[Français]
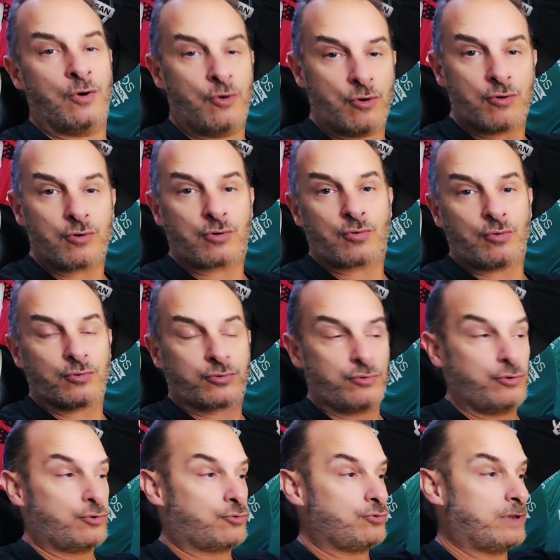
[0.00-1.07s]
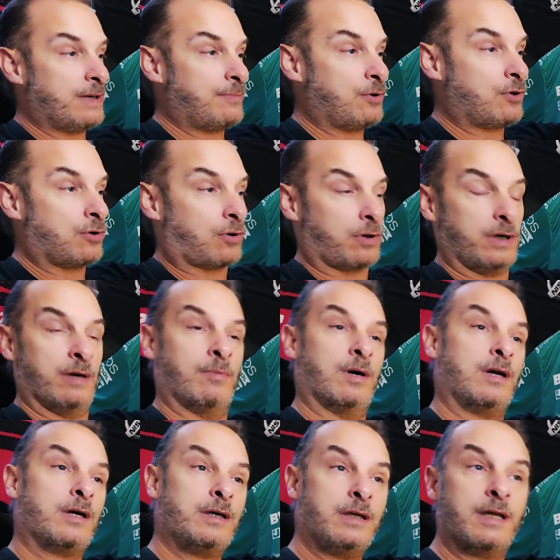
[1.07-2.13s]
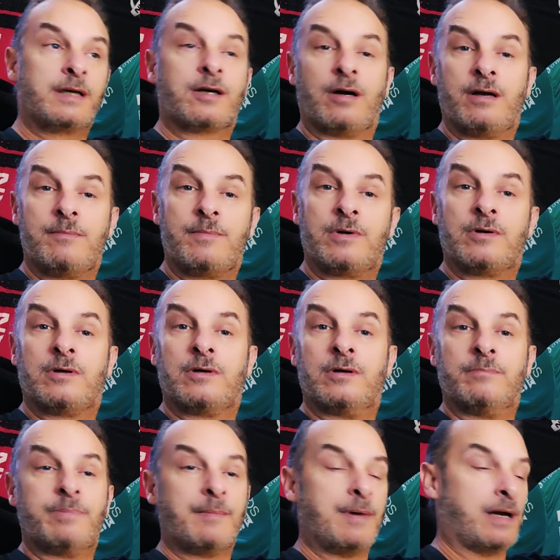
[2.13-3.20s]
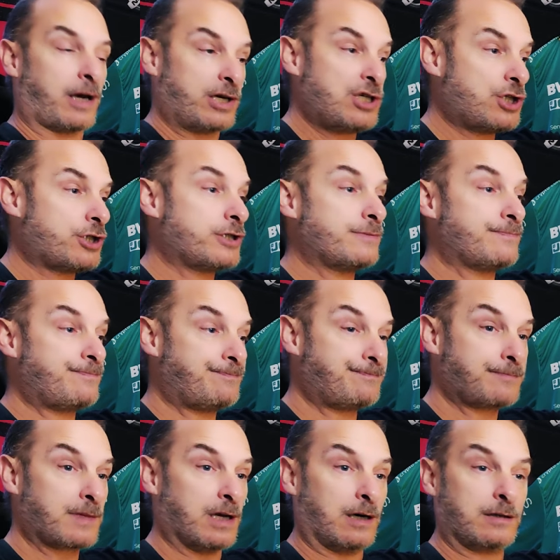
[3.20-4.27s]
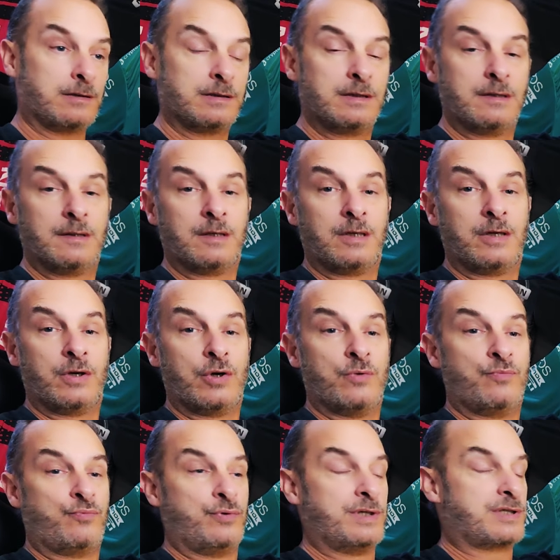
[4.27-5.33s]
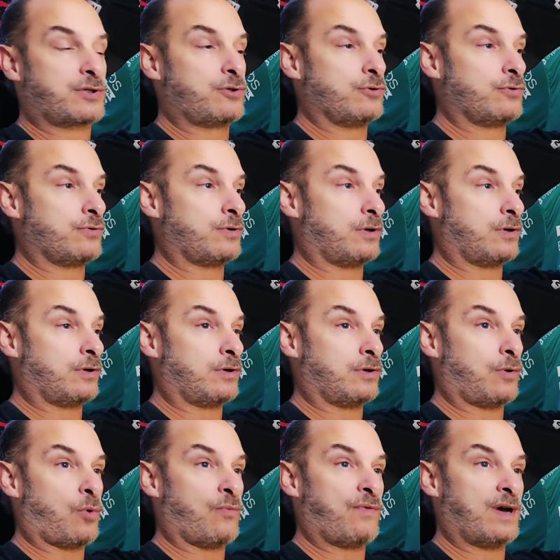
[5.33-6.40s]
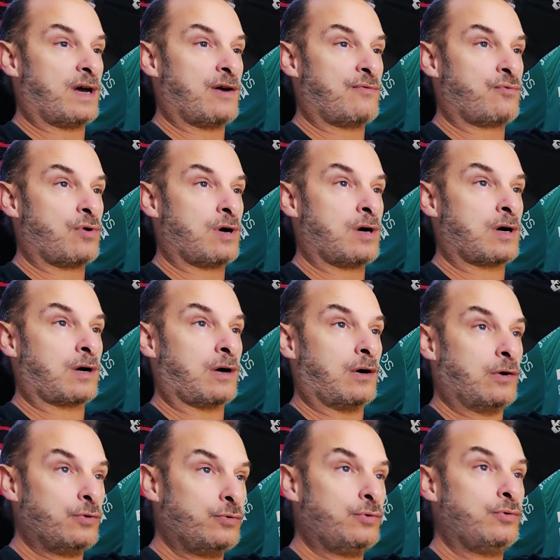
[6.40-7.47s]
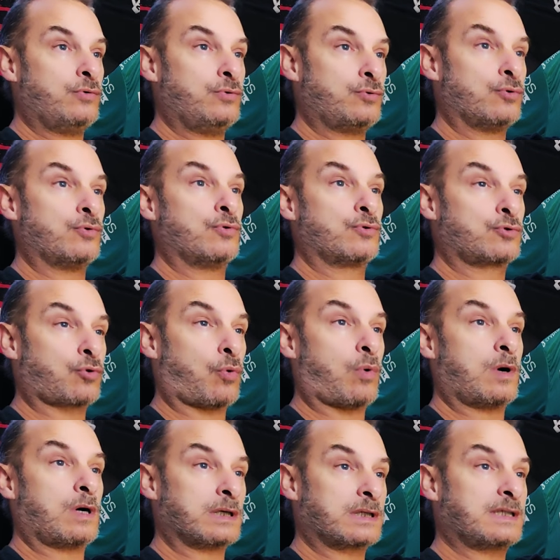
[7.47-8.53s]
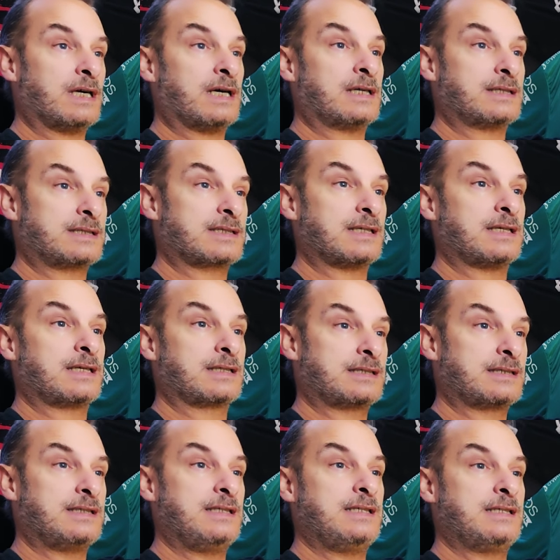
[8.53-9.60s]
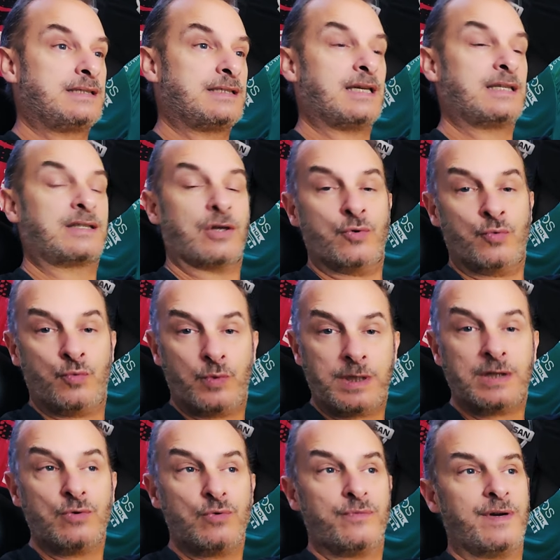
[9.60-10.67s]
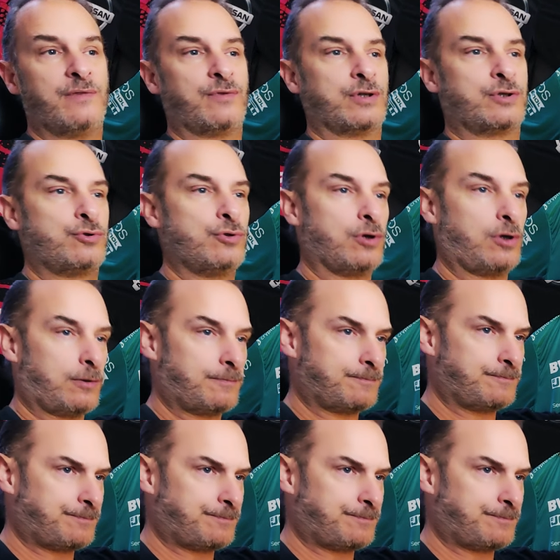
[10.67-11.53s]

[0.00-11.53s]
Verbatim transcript: Le contenu tout d'abord, eh ben là il est quand même euh, pas mal riche. Hein puisque euh, on va avoir une, deux, trois, quatre, cinq, six, 7, huit nouvelles voitures